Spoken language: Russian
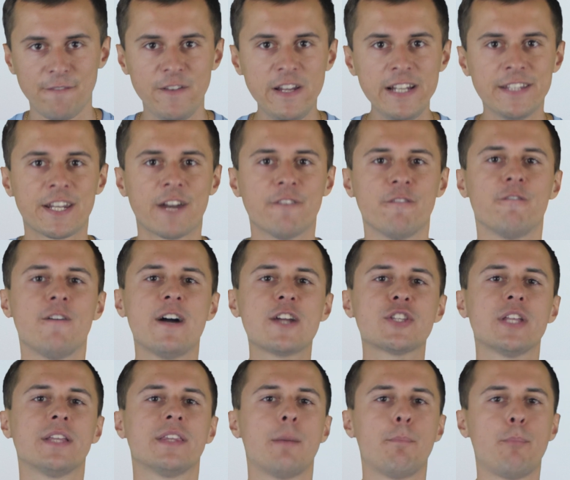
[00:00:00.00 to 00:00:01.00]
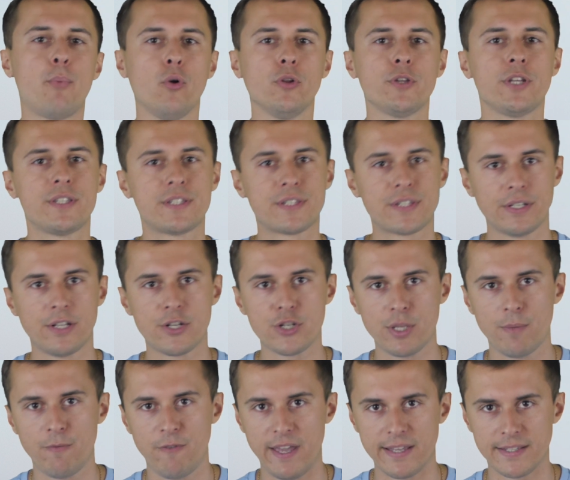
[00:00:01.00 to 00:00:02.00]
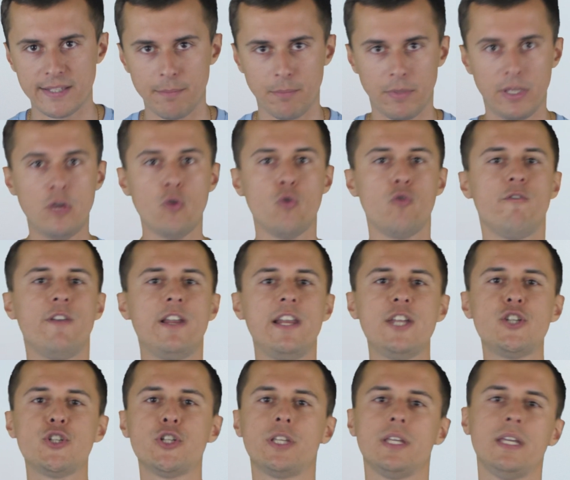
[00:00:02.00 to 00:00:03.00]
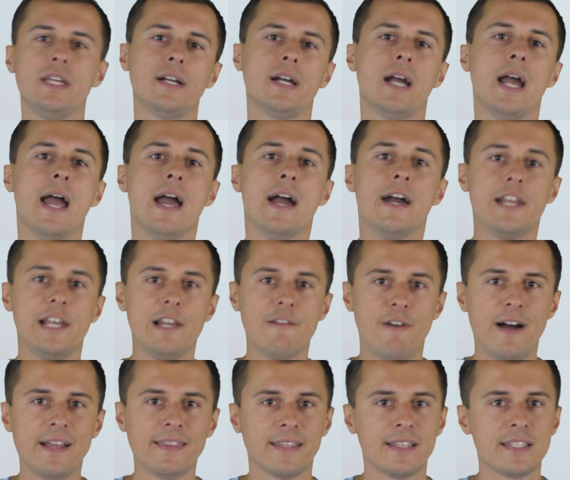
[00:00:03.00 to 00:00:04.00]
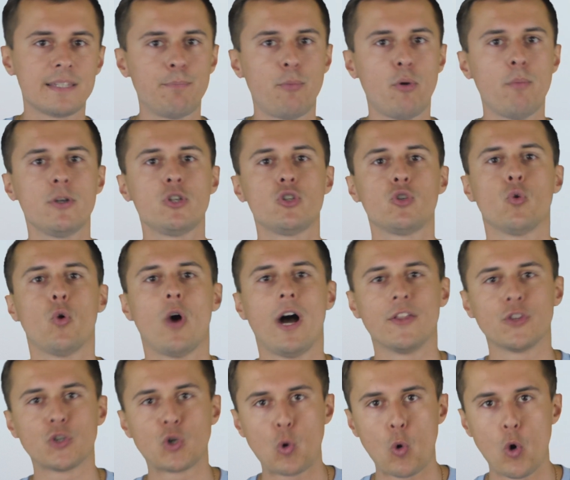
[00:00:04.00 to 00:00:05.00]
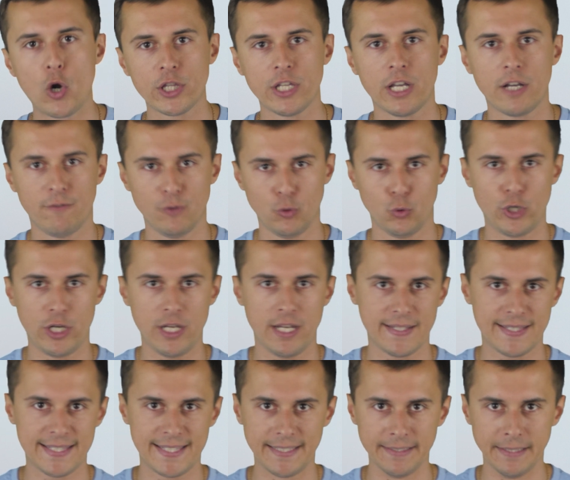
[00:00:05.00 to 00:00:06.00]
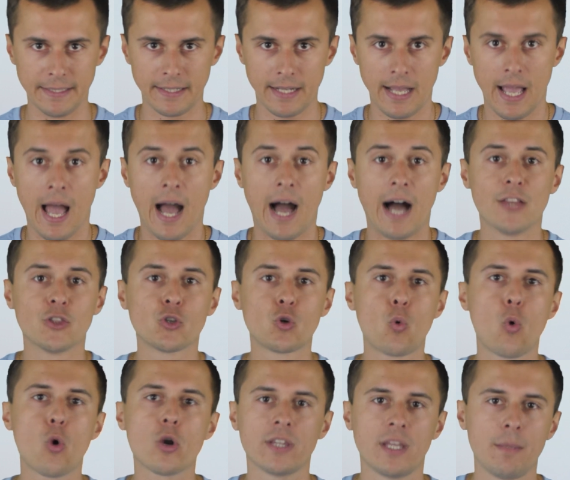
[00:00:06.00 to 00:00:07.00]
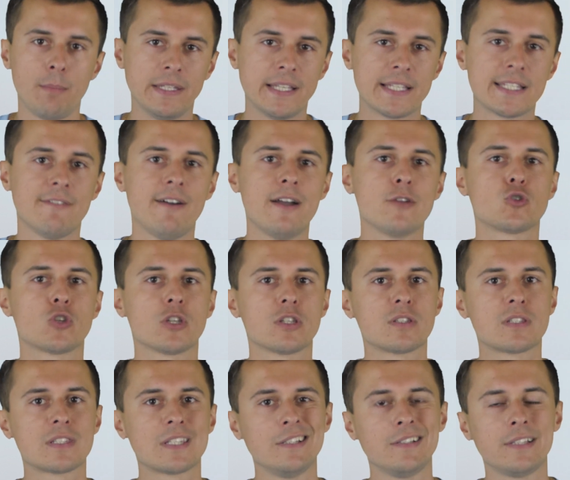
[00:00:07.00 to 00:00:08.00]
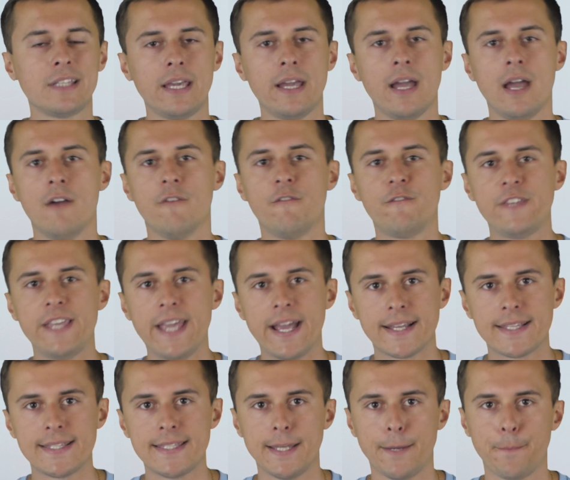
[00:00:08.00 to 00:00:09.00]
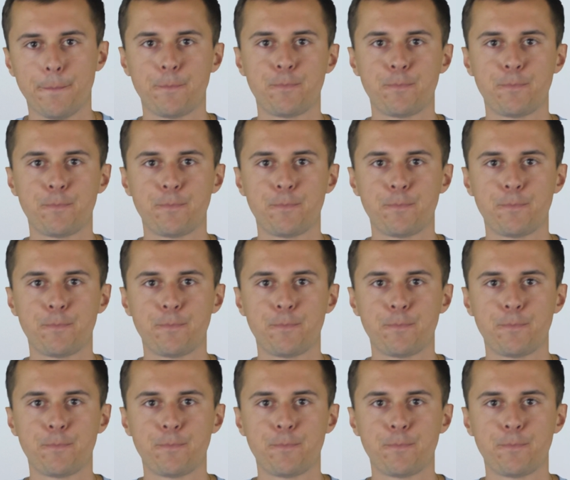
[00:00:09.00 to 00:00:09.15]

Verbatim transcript: фильтров важно наполнить ссылочным весом и увеличить их релевантность с помощью анкорных внутренних ссылок. Анкорными называются ссылки в тексте.